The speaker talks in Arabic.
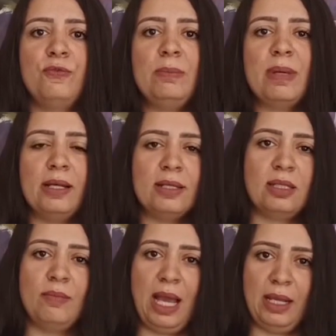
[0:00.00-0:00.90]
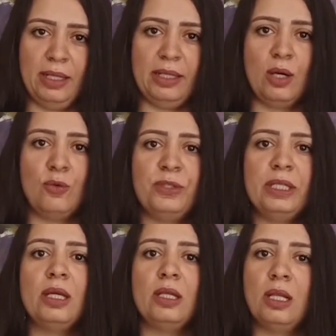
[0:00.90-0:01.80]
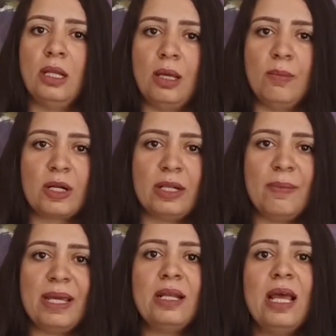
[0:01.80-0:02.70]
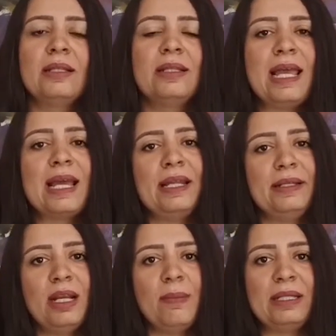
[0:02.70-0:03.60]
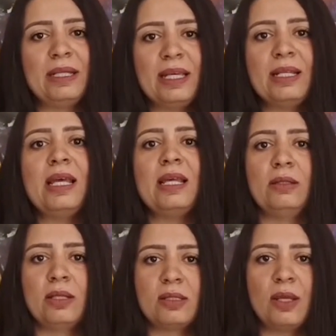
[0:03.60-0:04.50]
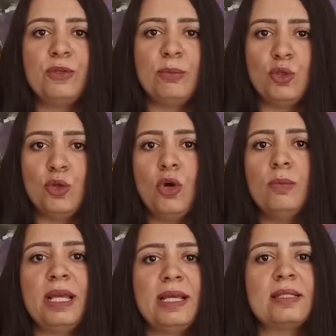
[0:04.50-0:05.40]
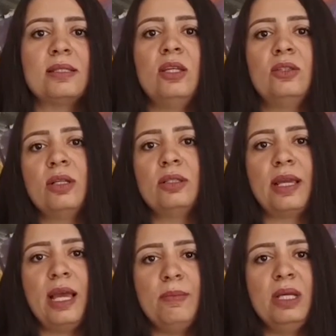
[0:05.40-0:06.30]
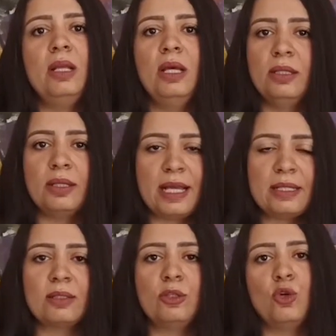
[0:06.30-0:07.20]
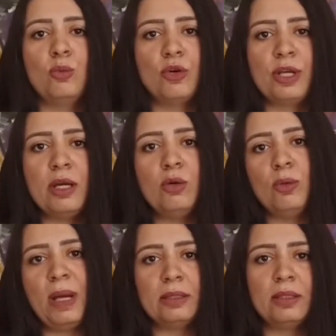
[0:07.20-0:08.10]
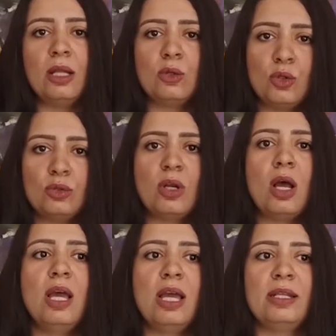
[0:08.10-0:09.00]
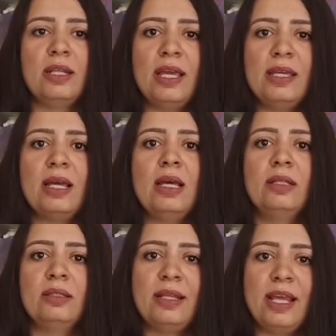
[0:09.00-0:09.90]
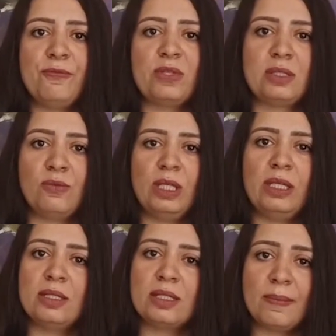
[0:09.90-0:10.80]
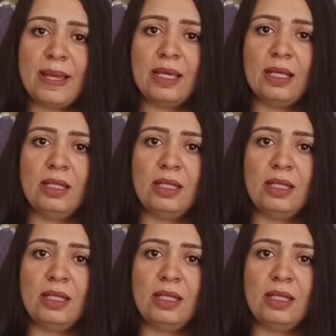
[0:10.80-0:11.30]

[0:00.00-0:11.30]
في المجالس المحليه وفي البرلمان ده هيخلينا بعد كده نصطفي منهم ناس تقدر تكمل لرئاسه الجمهوريه وتبقى عندها القدره ان هي تنافس في السباق